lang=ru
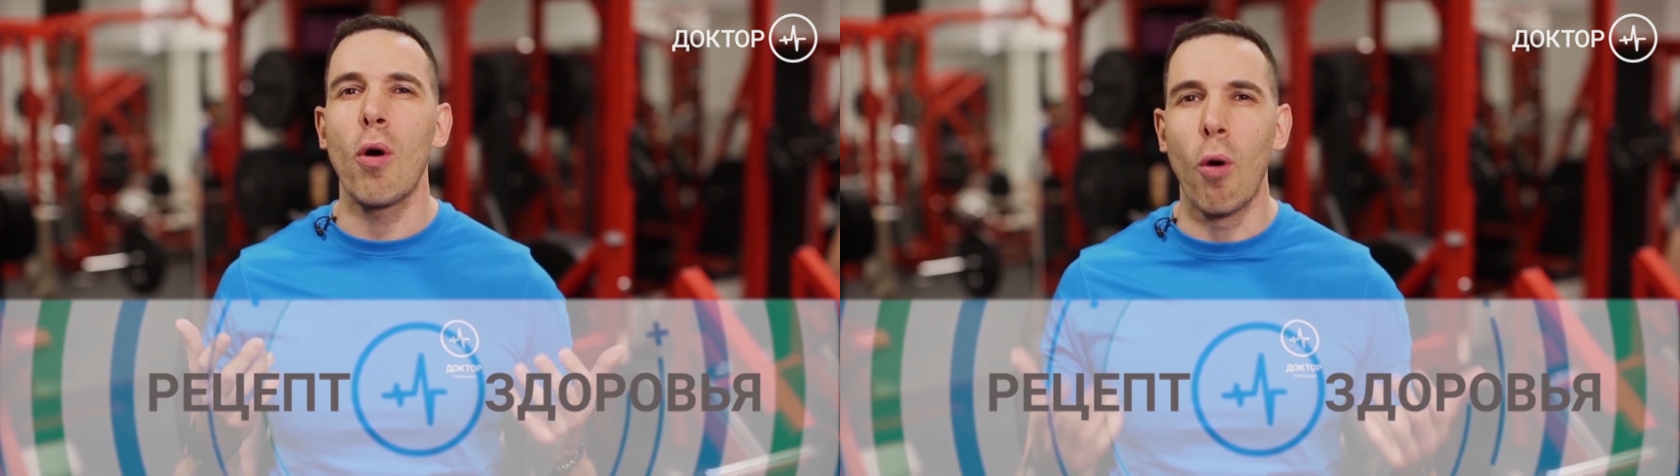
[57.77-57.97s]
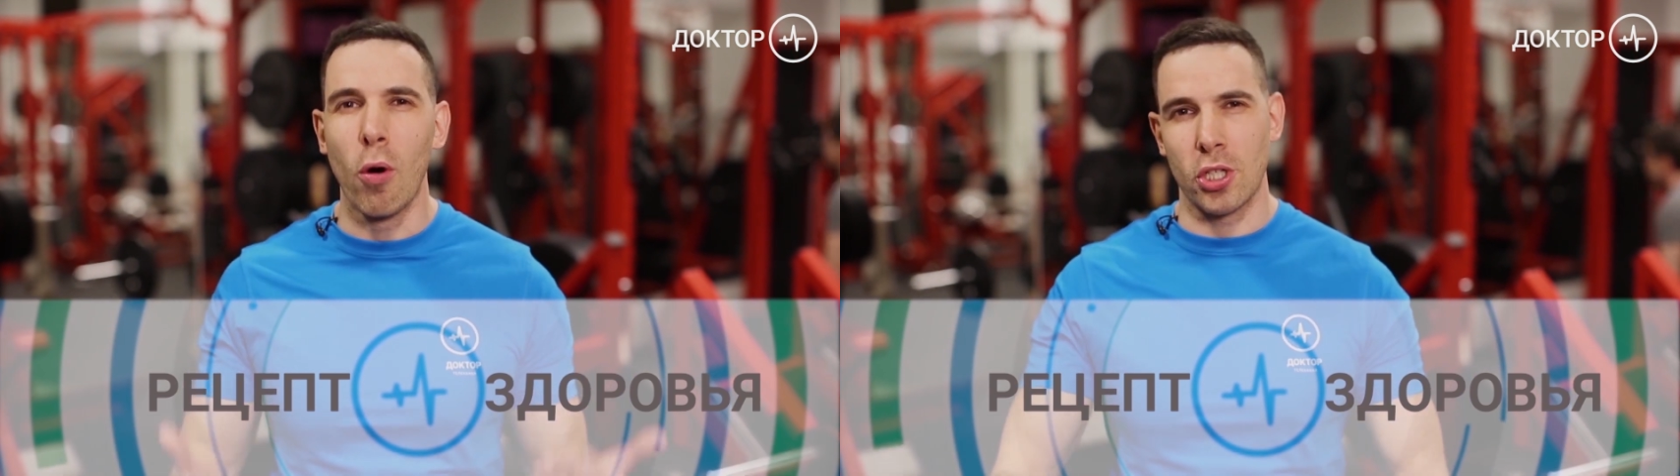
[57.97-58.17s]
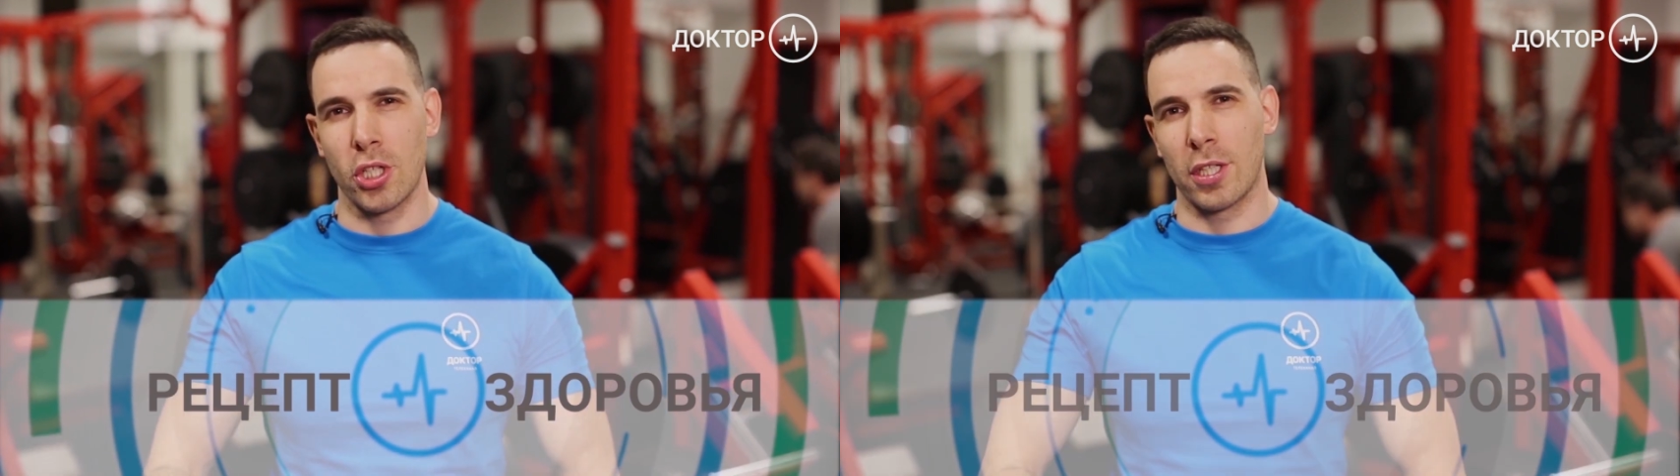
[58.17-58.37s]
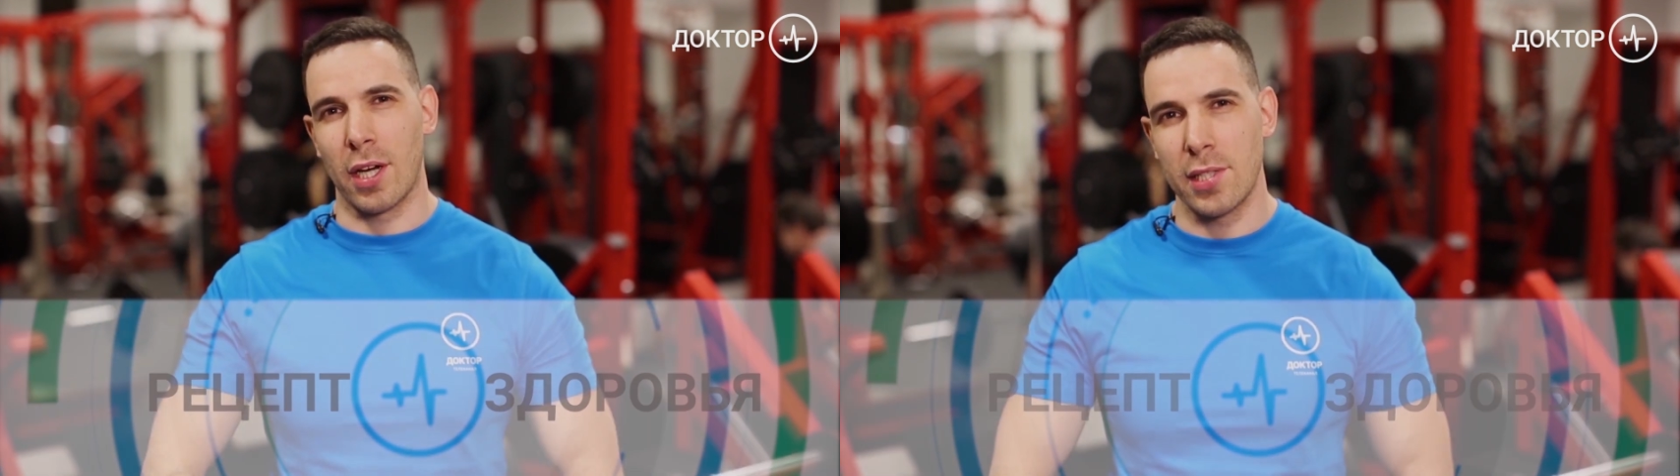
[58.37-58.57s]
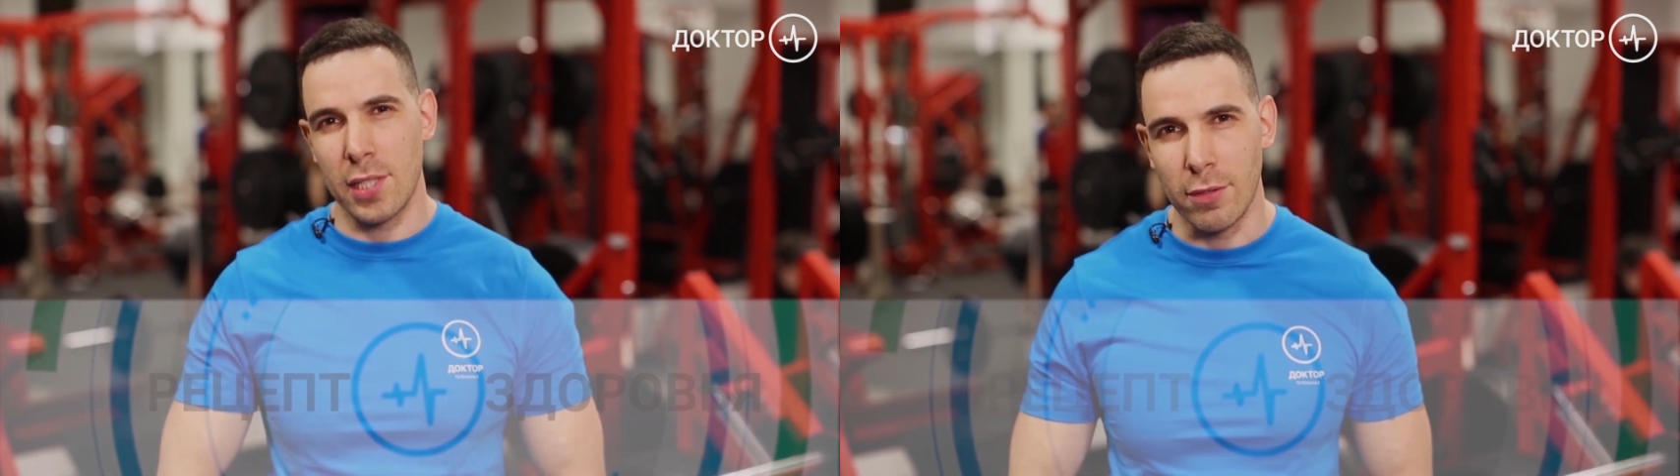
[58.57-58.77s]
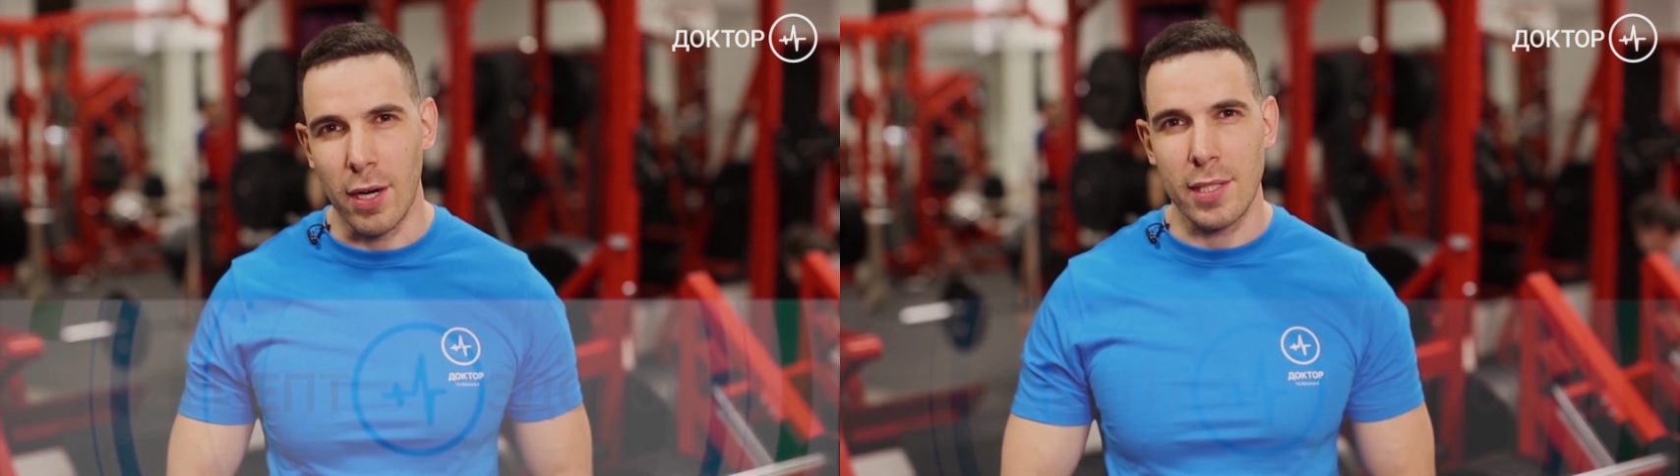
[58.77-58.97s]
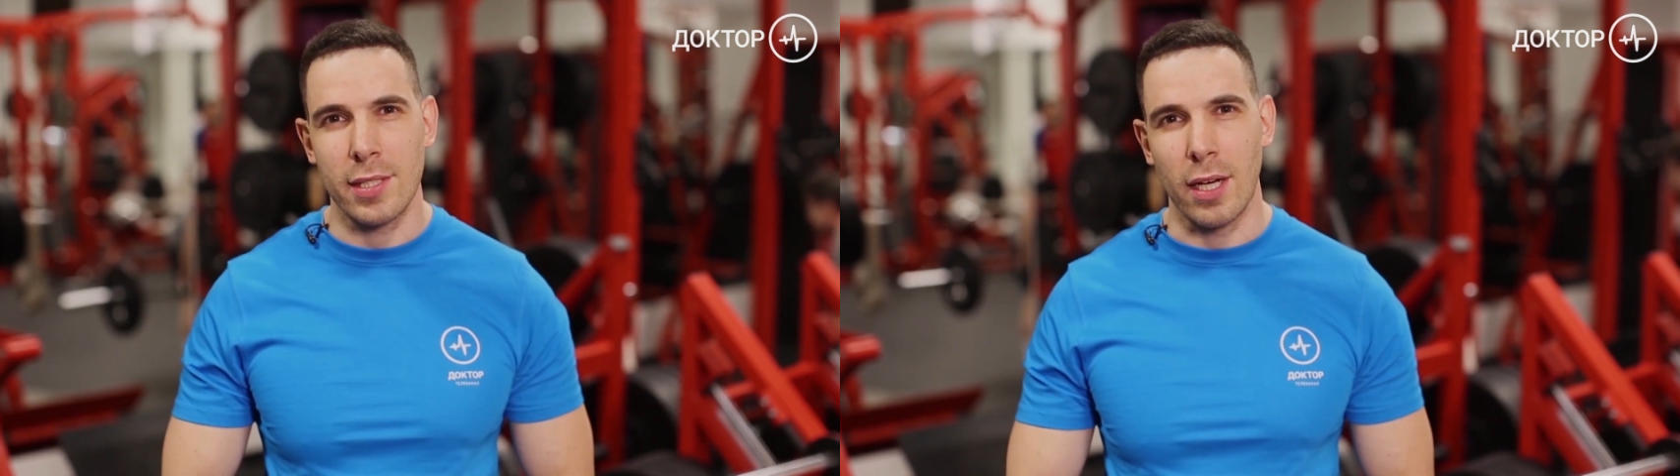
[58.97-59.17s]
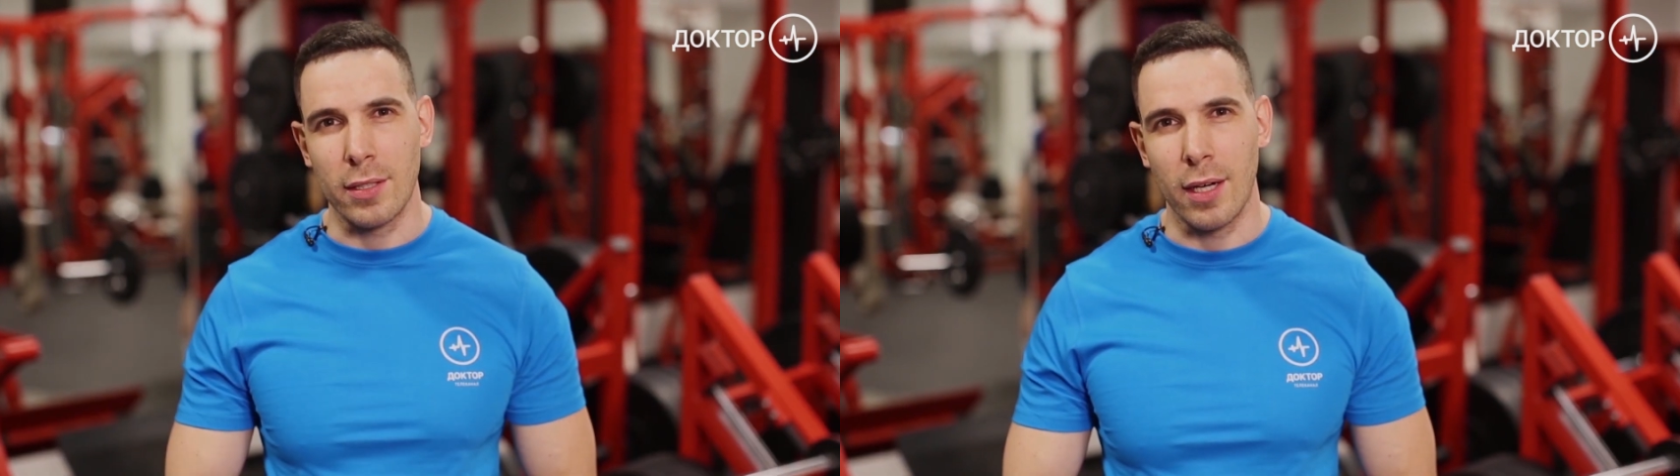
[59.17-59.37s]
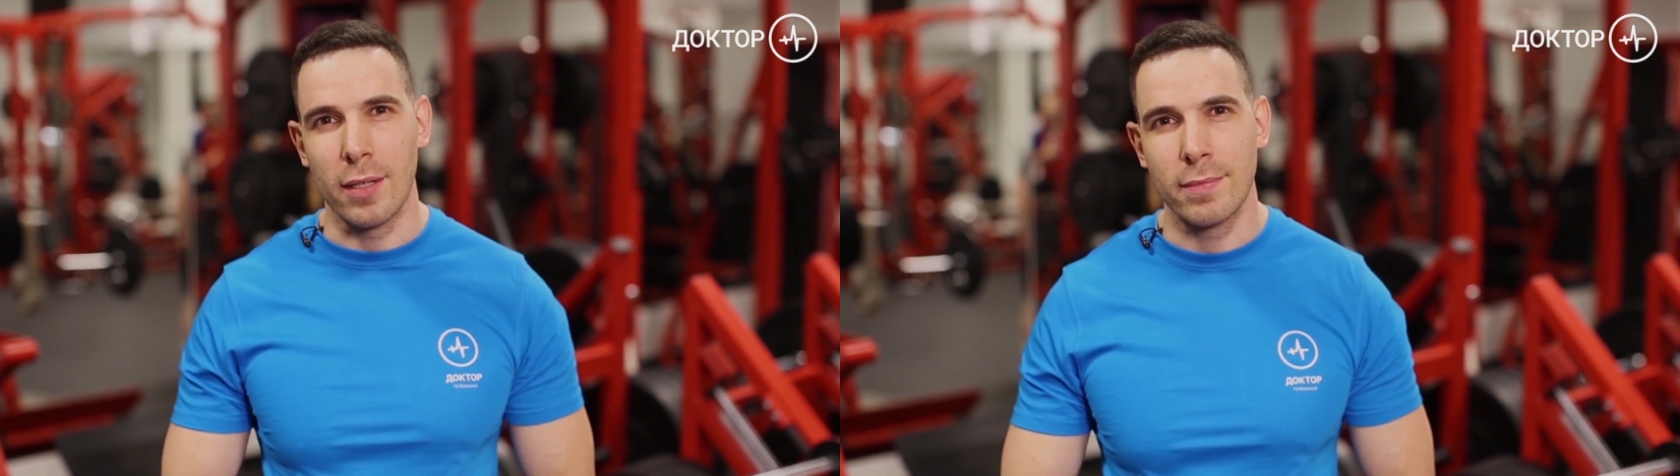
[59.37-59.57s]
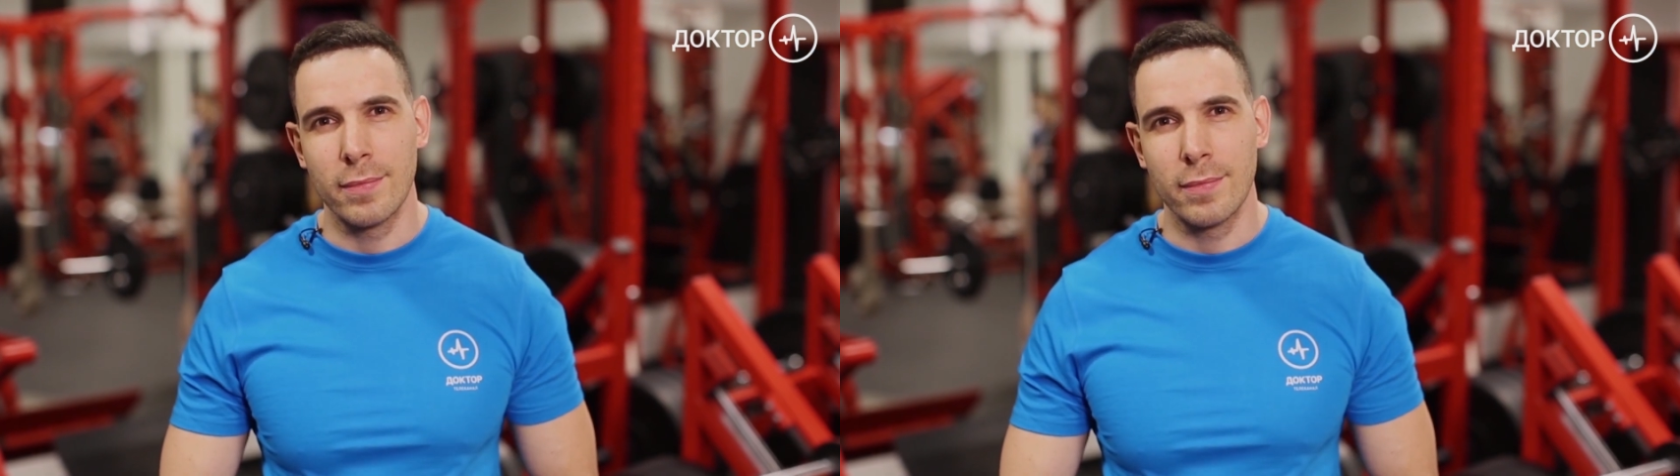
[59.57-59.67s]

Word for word: очень красивая осанка.